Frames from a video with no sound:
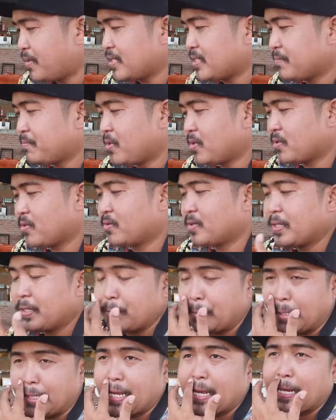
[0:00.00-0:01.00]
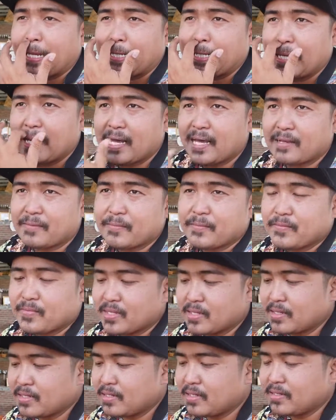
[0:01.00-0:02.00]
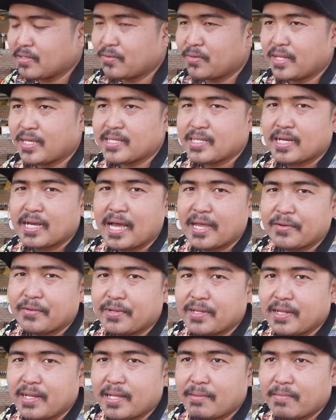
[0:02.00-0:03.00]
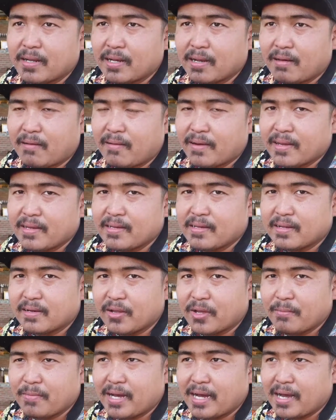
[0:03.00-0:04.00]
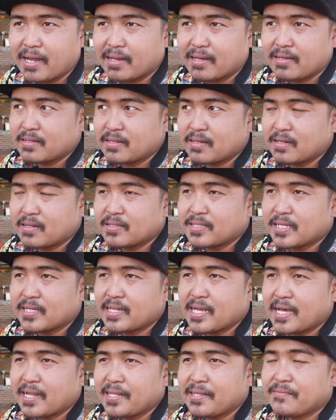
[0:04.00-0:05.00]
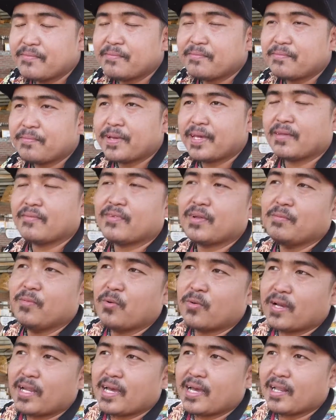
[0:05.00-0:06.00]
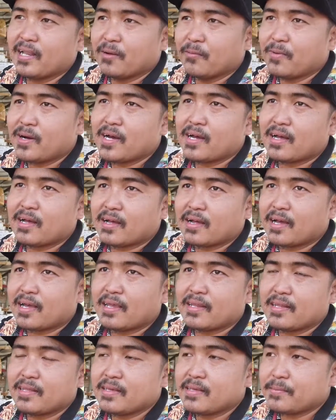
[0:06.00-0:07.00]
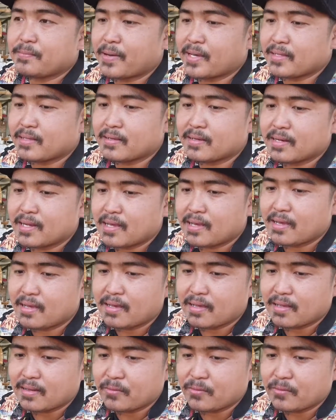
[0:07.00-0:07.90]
พาสปอร์ตท่องเที่ยวอุทยานแห่งชาติ ก็คือตัวนี้จะขายอยู่ที่เล่มละร้อยหนึ่งร้อยบาท ก็เซิร์ชหาที่เพจเฟซบุ๊กได้ หรือว่าใครที่ไปถึงหน้า